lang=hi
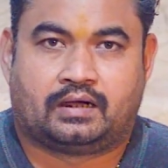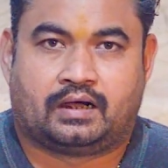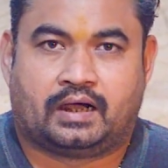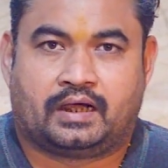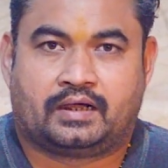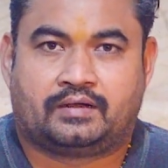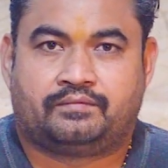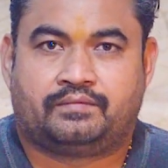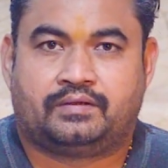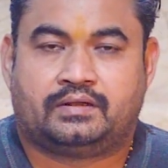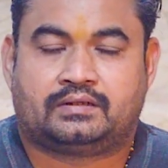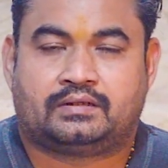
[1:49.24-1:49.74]

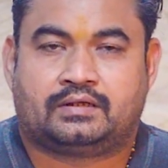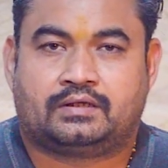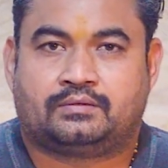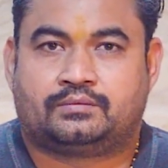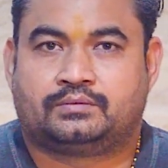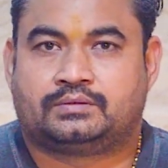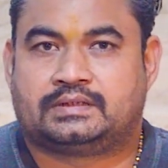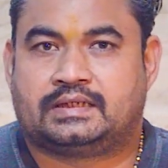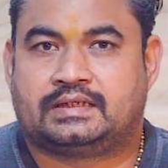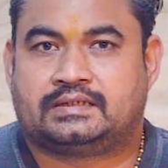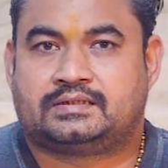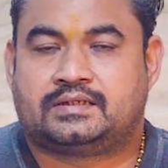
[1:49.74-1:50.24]
आयुर्वेद की
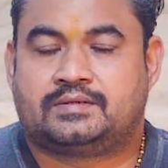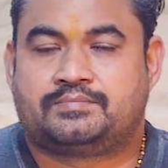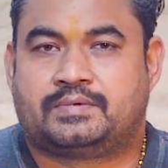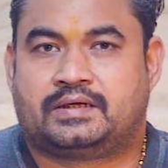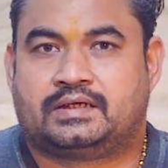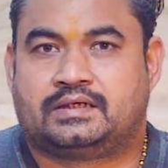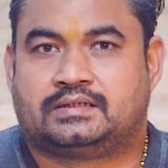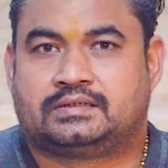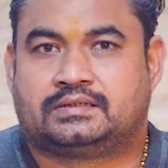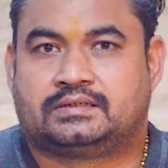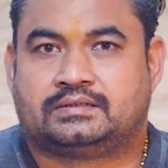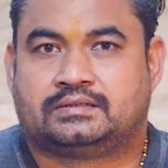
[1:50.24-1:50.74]
कुछ ऐसी
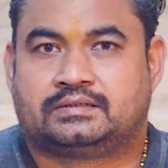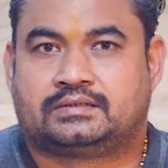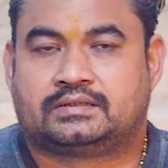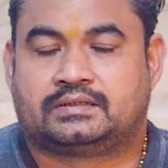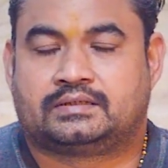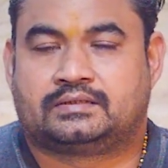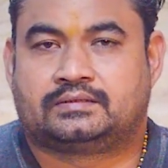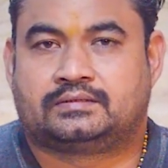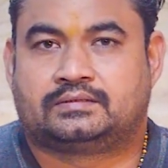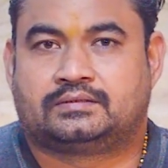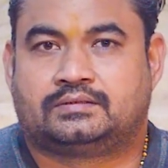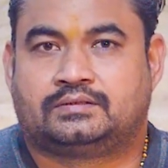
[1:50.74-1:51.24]
मेडिसिन
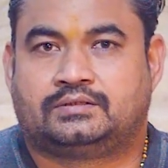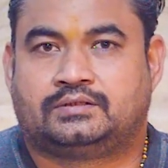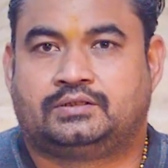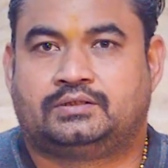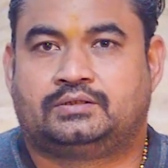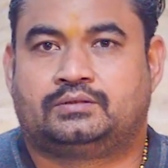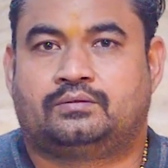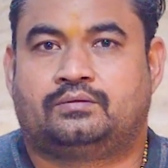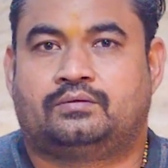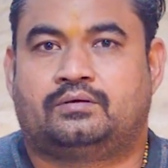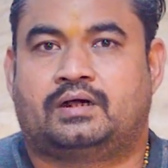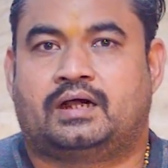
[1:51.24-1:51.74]
हैं
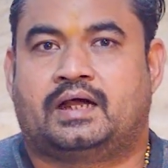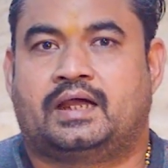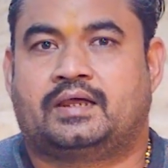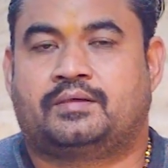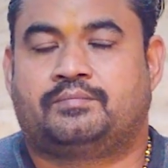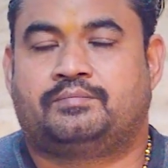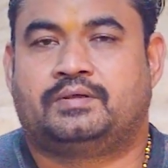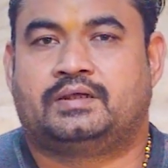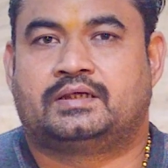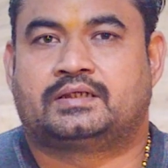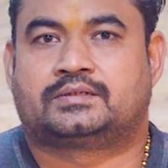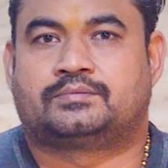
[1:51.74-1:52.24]
जो आई
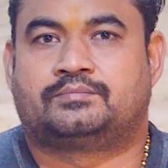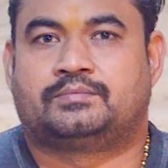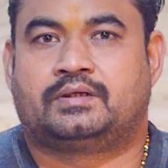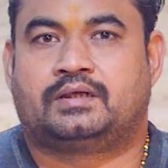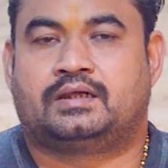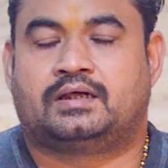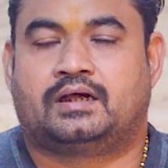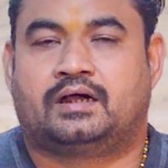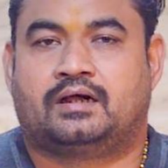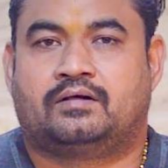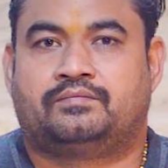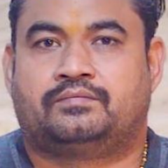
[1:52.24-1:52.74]
में
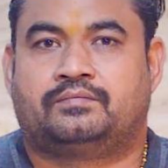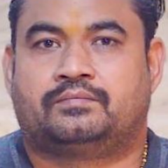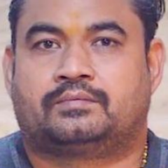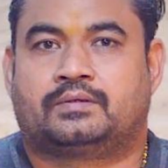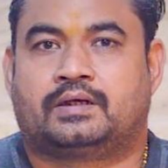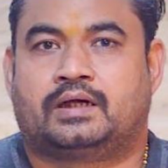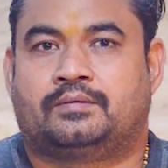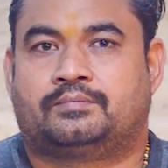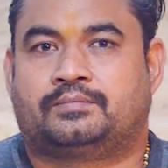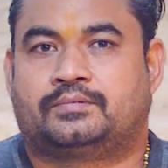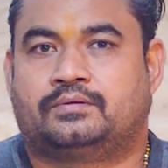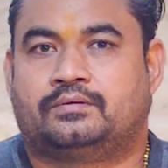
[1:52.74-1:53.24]
आप
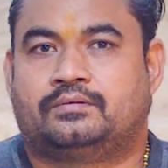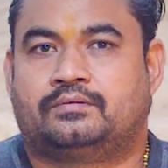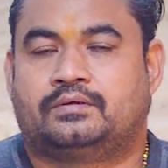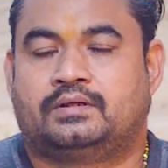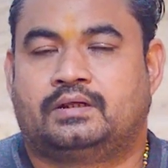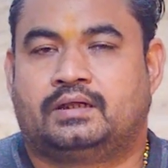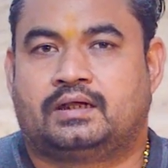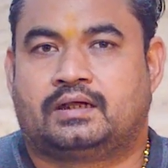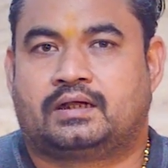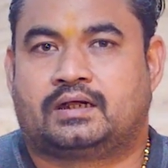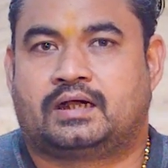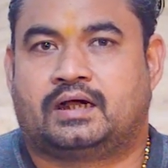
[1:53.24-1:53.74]
आपको
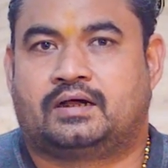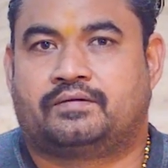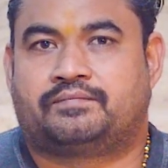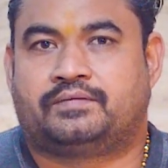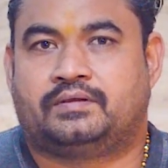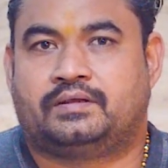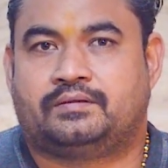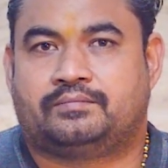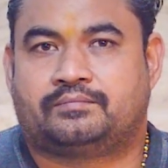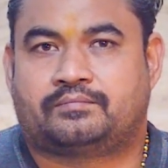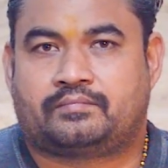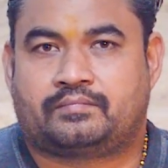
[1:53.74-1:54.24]

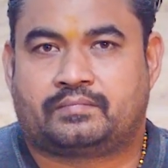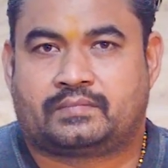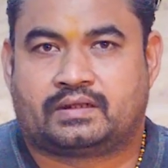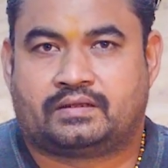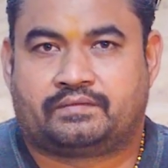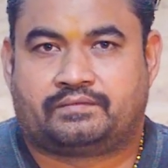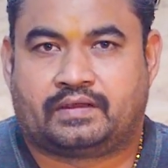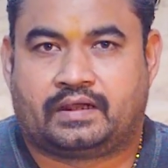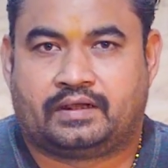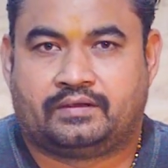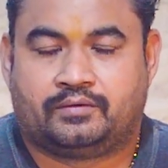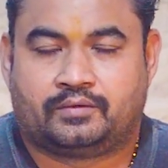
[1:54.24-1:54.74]
काफ़ी
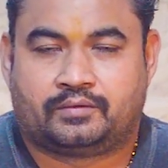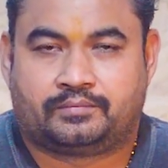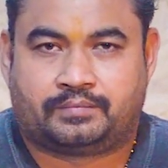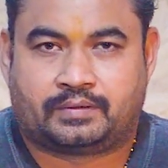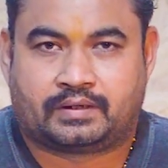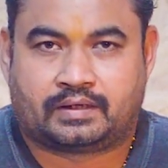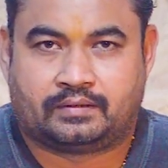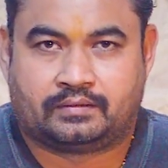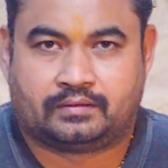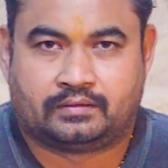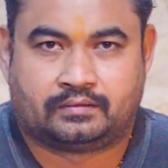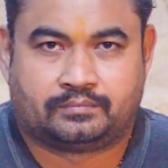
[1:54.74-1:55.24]
सहयोग
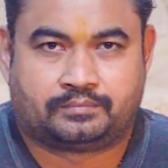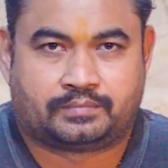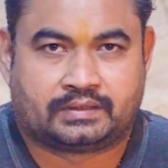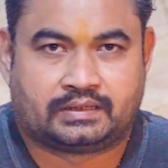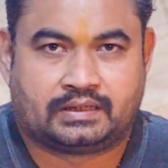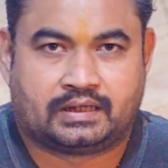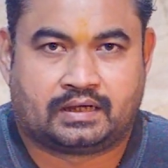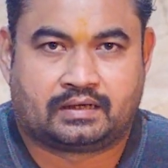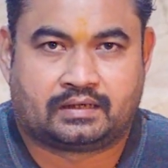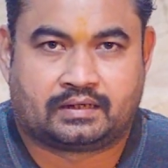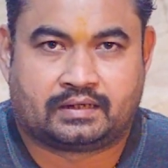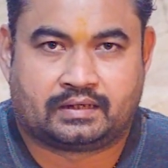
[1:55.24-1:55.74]

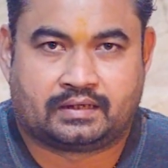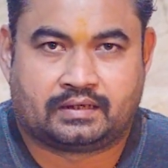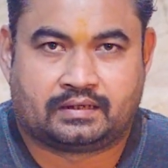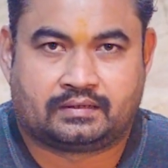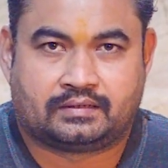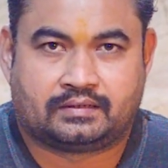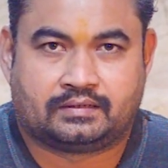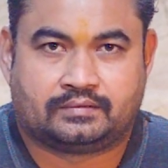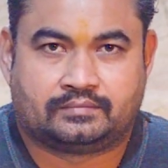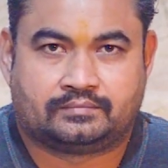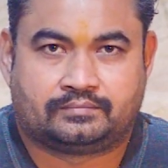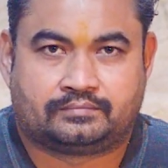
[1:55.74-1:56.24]
प्रदान
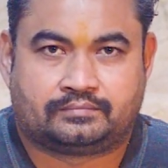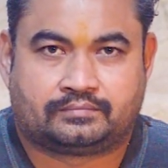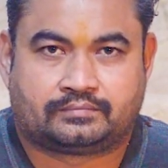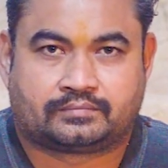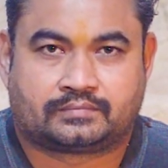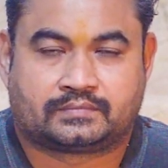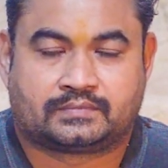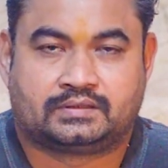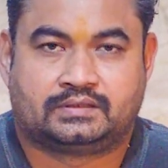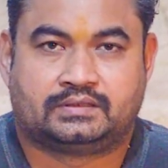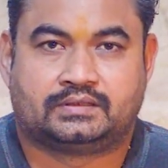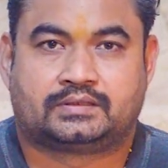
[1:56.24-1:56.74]
करेंगी
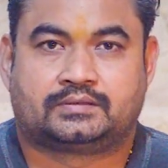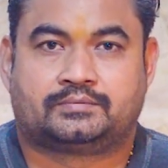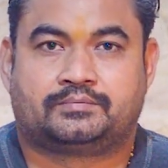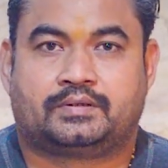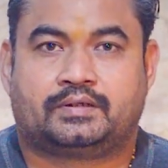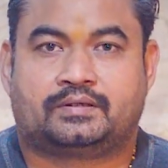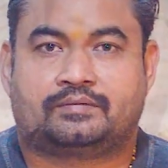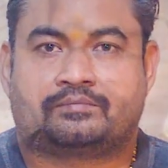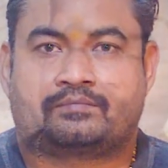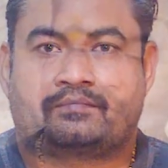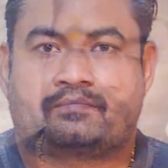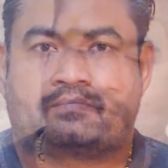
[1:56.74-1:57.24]

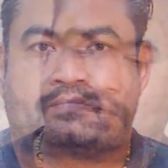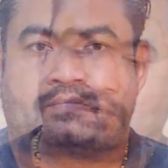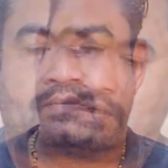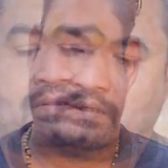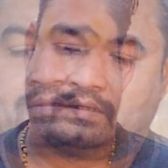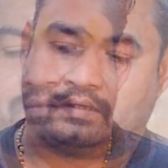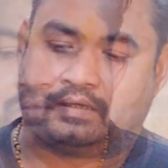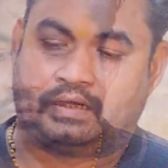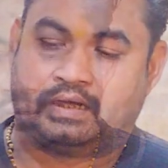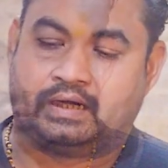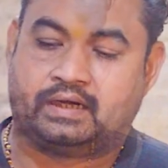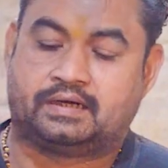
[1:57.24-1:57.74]
जिसमें
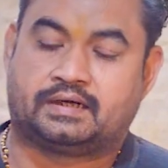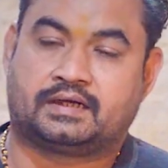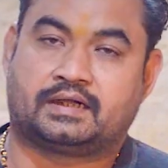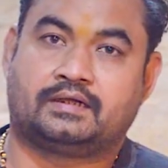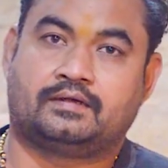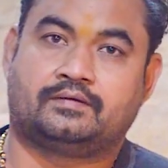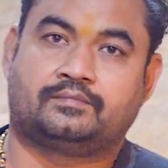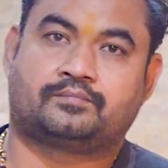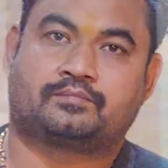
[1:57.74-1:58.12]
एल टी